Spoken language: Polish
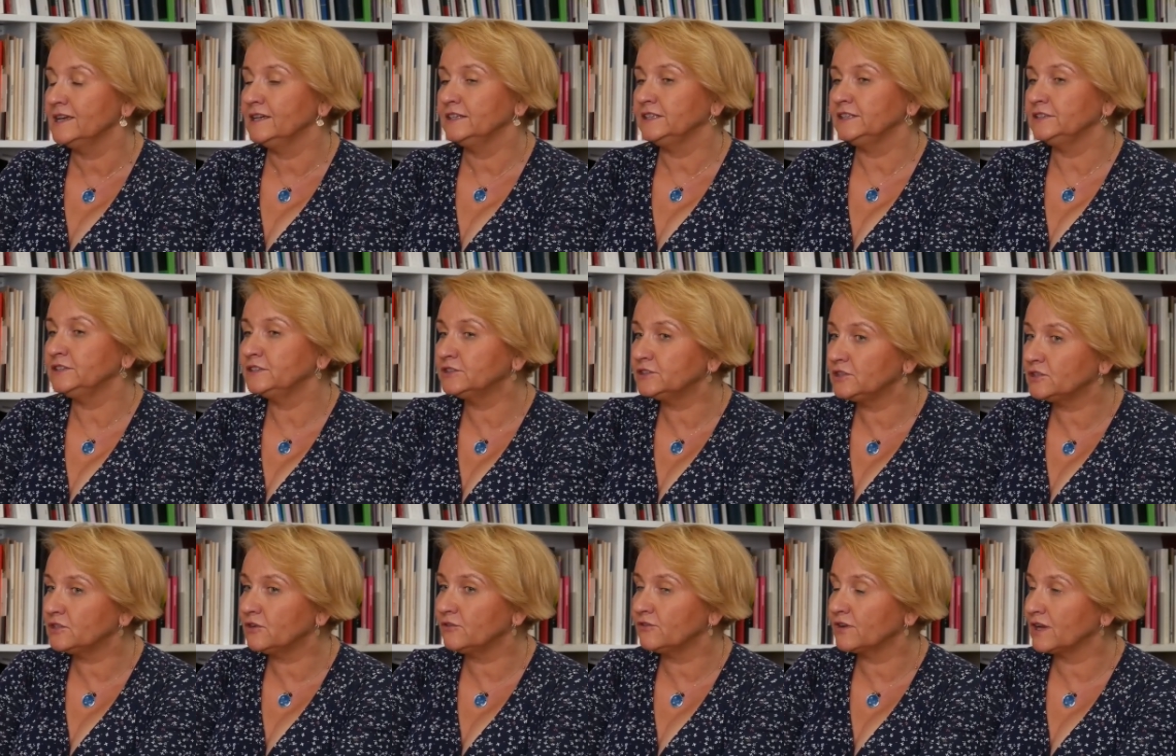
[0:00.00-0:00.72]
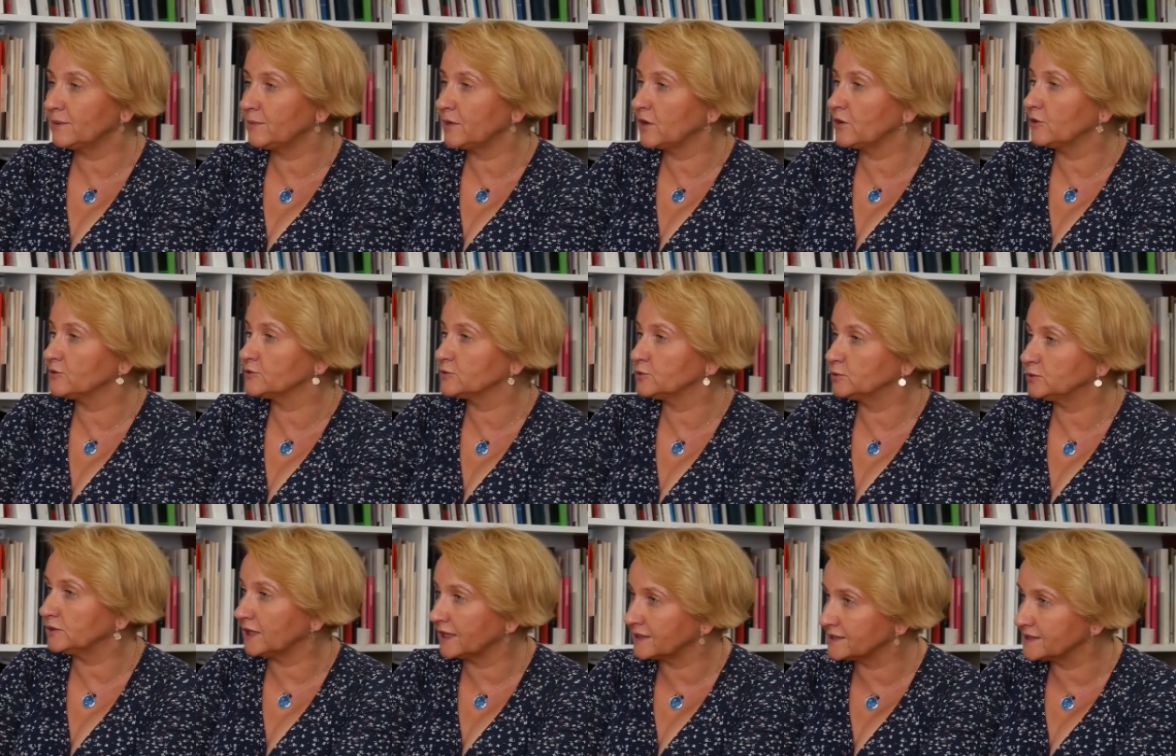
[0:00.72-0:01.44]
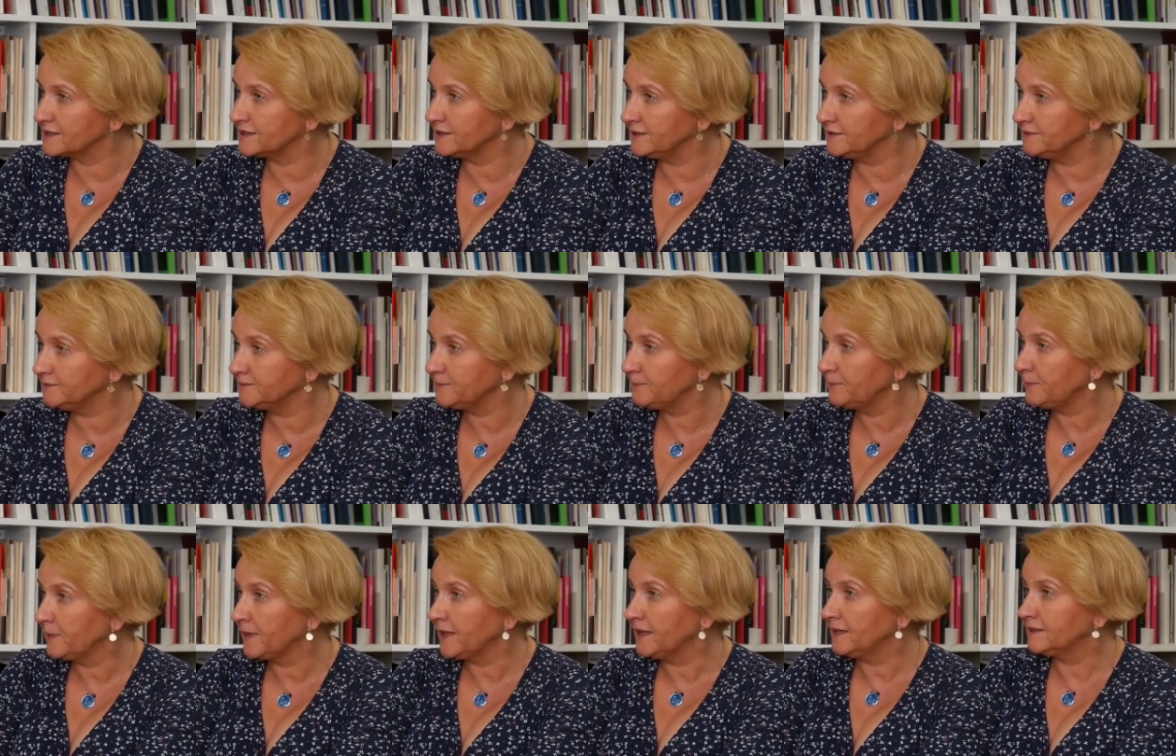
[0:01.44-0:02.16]
I nie tylko w ramach konsultacji,
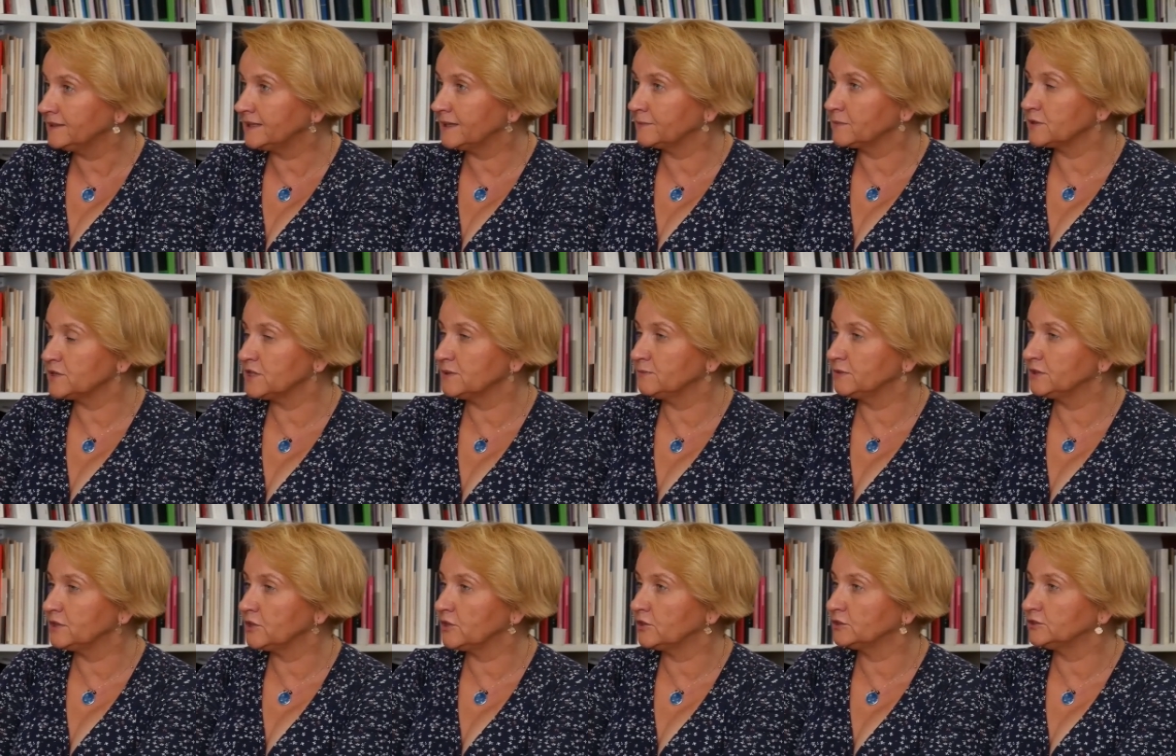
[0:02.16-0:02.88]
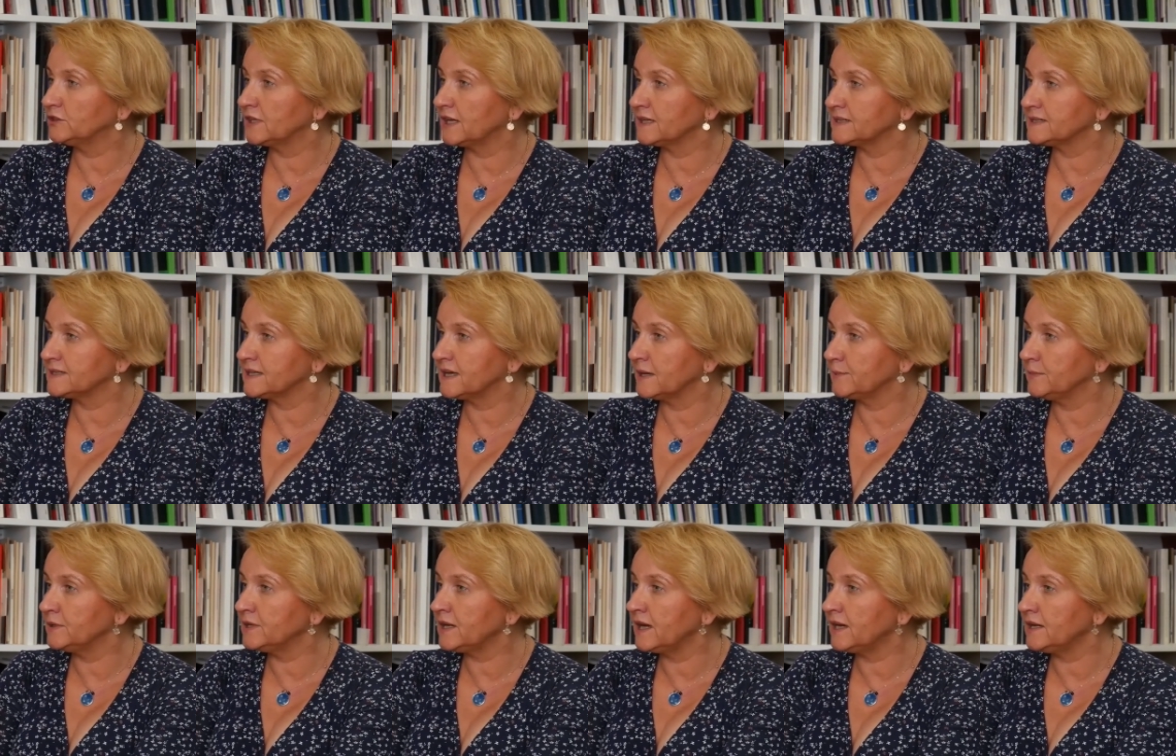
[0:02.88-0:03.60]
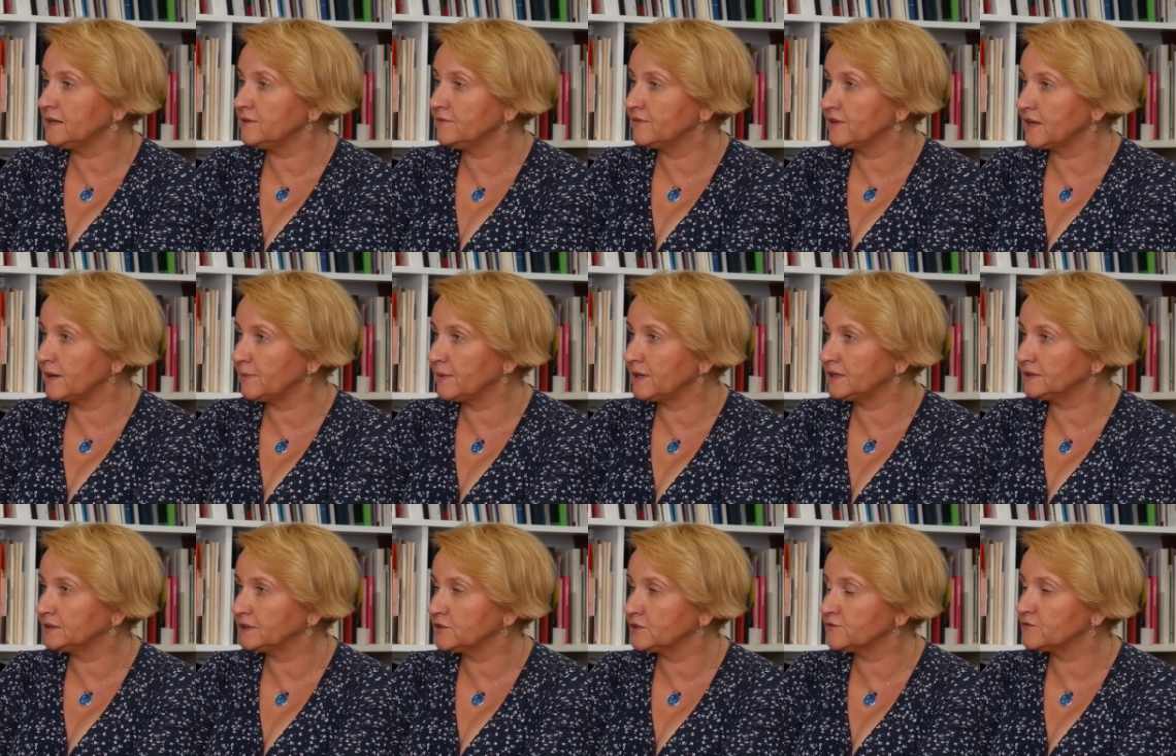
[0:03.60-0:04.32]
tam gdzie my tylko doradzamy, ale w
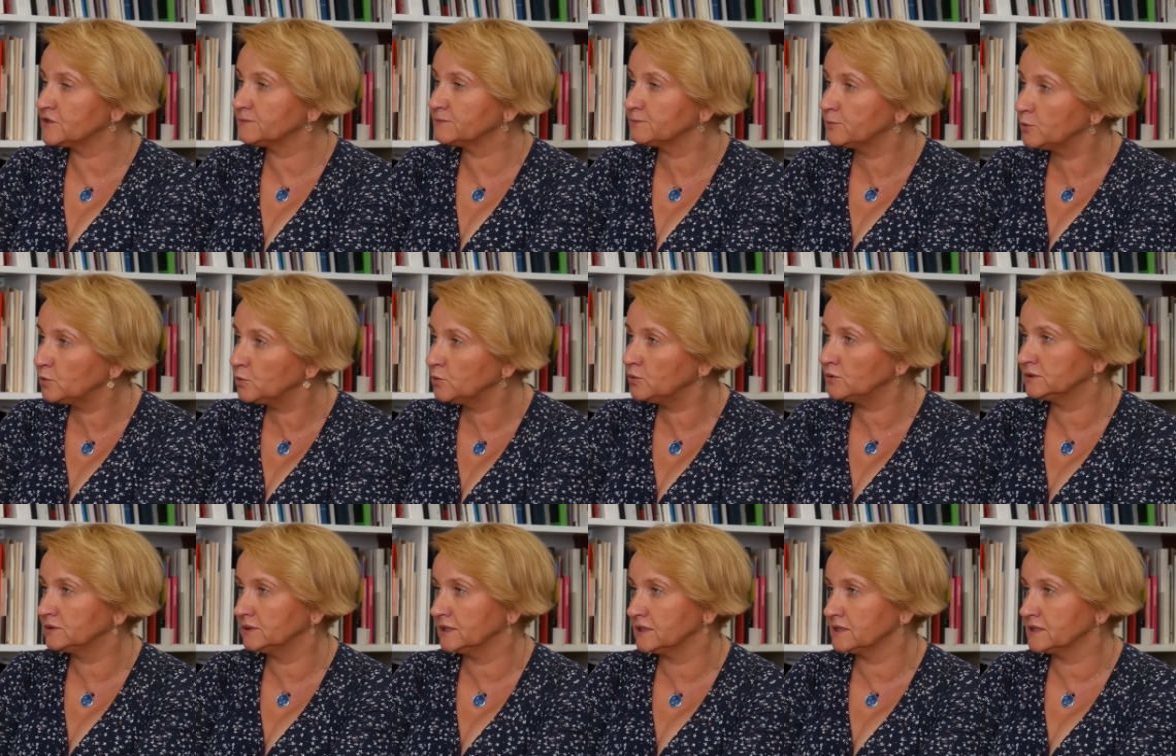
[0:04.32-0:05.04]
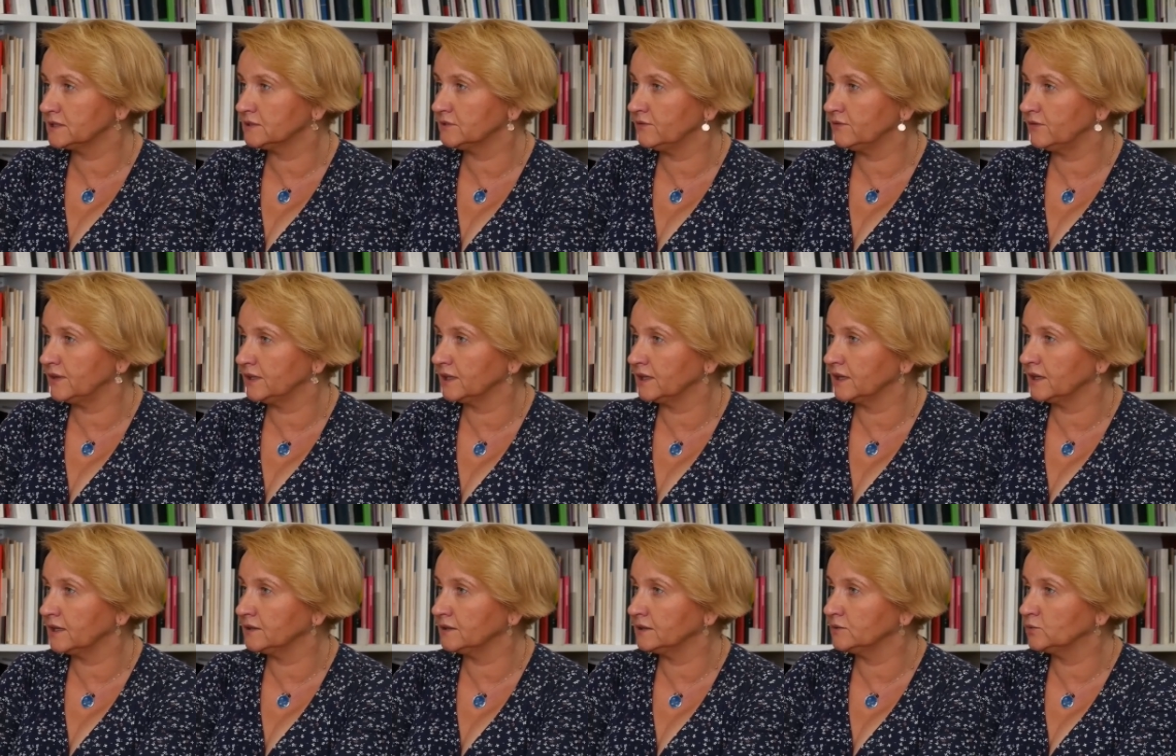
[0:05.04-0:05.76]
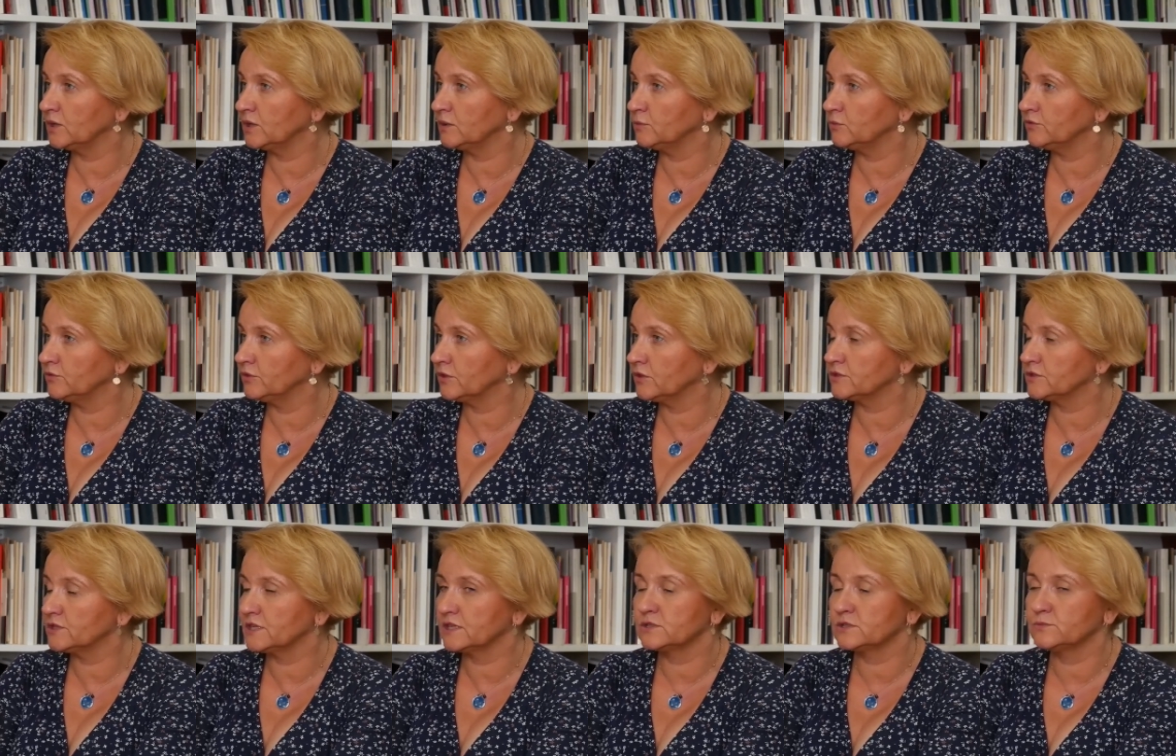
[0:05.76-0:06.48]
ramach też współdecydowania. I tutaj mówię
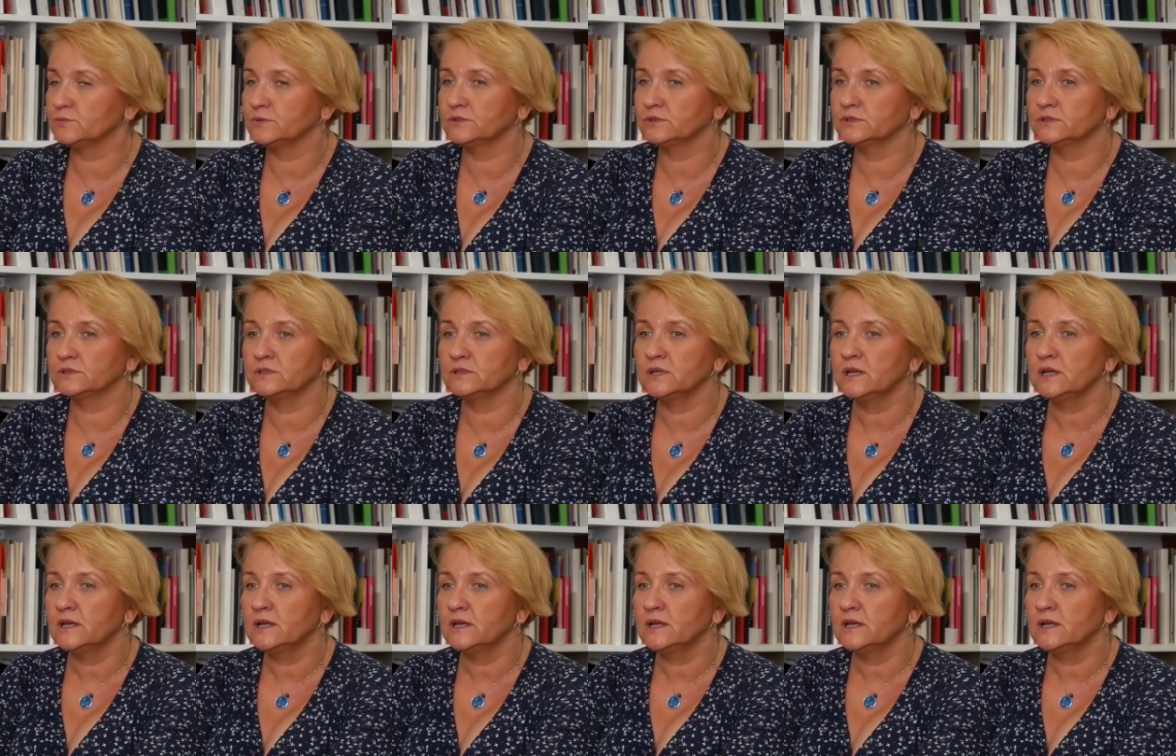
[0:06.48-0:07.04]
chociażby